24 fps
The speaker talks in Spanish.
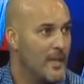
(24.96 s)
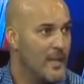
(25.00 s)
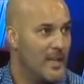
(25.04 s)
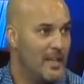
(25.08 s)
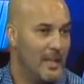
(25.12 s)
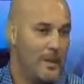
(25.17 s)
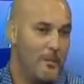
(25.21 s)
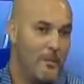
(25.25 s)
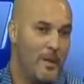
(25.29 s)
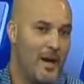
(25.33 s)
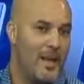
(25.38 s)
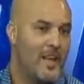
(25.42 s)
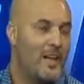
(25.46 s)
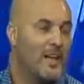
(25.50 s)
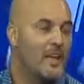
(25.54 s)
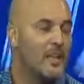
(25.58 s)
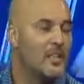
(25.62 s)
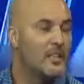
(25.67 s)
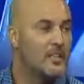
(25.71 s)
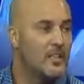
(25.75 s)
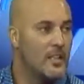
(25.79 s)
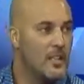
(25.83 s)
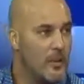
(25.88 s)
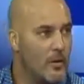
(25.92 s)
Eh, es más, la
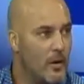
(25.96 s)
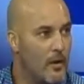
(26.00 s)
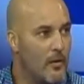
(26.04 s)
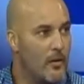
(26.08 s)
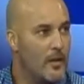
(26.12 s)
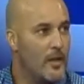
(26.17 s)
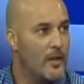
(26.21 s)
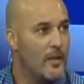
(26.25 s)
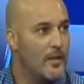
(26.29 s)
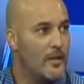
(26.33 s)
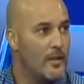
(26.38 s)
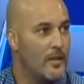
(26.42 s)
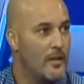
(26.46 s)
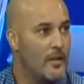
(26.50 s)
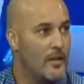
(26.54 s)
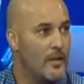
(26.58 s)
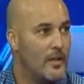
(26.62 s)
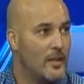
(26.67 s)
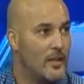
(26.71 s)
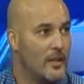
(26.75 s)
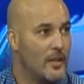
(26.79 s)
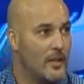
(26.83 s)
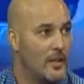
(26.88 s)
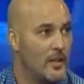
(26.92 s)
gente iba a ver.
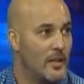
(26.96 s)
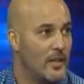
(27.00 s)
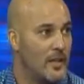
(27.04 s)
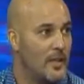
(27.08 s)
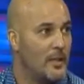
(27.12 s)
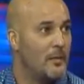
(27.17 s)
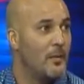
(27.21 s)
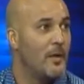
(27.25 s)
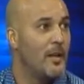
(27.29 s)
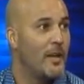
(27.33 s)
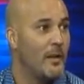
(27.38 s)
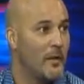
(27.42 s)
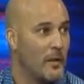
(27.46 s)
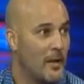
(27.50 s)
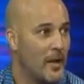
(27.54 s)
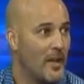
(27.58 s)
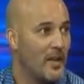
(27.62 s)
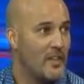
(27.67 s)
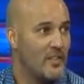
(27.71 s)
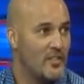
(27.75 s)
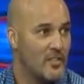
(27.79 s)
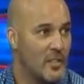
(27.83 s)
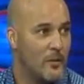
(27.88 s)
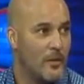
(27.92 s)
Eh, iba a ver,
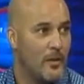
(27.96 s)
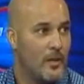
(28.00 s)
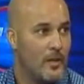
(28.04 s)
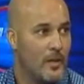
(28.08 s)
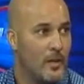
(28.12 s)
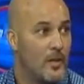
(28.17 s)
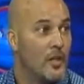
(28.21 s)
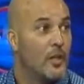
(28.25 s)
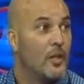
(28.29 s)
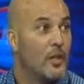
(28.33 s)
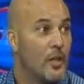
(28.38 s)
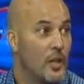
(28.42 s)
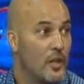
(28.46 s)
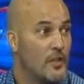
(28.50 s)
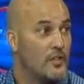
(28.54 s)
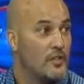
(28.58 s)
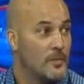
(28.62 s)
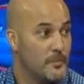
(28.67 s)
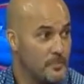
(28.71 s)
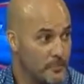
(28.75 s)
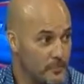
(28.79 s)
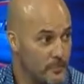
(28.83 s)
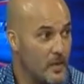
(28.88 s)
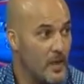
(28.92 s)
la, temprano
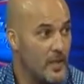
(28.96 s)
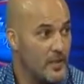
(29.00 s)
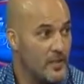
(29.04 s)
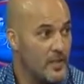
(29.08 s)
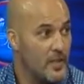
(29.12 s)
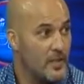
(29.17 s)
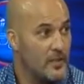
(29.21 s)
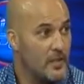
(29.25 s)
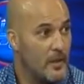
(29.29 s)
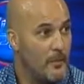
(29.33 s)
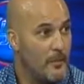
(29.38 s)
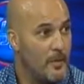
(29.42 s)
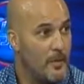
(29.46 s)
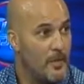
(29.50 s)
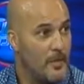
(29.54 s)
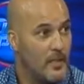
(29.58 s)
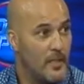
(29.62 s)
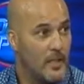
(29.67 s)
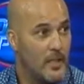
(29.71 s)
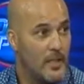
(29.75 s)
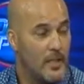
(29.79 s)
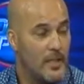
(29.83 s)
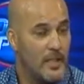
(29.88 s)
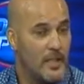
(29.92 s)
para ver la
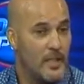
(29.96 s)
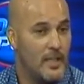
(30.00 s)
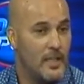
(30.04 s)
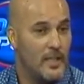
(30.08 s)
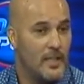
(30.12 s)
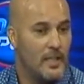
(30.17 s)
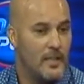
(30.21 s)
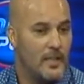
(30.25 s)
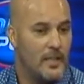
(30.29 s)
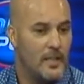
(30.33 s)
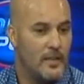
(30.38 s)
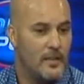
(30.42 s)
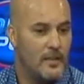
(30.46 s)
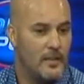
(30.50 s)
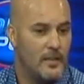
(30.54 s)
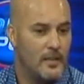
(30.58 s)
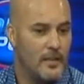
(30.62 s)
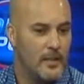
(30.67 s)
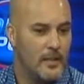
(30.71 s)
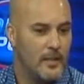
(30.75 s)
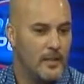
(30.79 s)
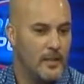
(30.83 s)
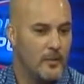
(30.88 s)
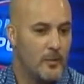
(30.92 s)
Exactamente, y,
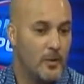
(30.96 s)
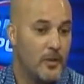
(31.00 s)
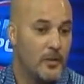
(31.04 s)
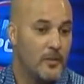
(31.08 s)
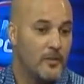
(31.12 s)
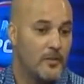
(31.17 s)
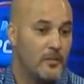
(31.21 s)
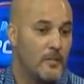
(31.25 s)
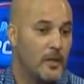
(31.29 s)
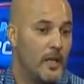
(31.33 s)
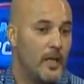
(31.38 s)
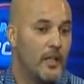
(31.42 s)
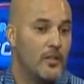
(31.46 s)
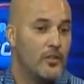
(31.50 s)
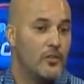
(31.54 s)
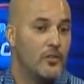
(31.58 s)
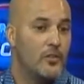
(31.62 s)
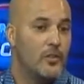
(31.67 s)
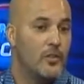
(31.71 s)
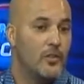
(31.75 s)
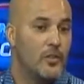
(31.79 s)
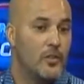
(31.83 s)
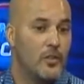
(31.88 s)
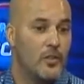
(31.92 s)
y, bueno,
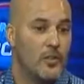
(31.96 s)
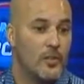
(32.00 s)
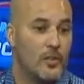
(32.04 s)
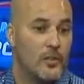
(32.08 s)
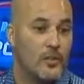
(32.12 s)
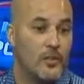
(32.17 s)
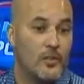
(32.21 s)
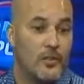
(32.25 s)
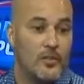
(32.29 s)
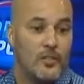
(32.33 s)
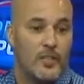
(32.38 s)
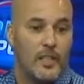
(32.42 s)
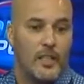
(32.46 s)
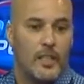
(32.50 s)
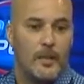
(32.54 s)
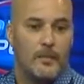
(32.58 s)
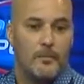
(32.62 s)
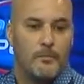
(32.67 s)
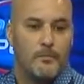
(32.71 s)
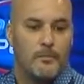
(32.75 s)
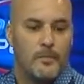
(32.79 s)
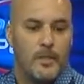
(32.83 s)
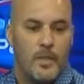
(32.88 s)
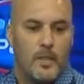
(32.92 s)
eso, no
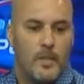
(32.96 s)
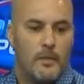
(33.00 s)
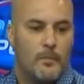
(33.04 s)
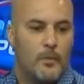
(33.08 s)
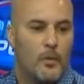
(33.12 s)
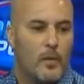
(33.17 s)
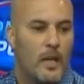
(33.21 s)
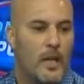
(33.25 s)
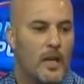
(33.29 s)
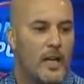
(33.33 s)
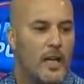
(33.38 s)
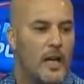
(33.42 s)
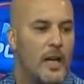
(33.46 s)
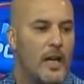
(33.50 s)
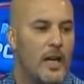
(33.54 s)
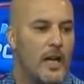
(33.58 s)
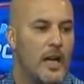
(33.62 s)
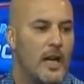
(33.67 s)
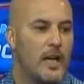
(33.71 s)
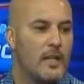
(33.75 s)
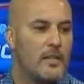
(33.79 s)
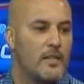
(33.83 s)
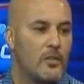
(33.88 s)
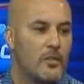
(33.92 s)
sé, por las
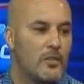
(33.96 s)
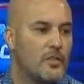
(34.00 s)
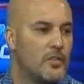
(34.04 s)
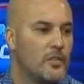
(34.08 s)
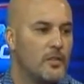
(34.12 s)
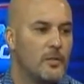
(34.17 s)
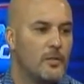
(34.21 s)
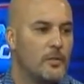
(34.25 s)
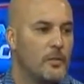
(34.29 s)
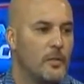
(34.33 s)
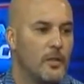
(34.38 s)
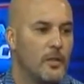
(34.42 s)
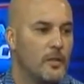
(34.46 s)
canchas, no sé.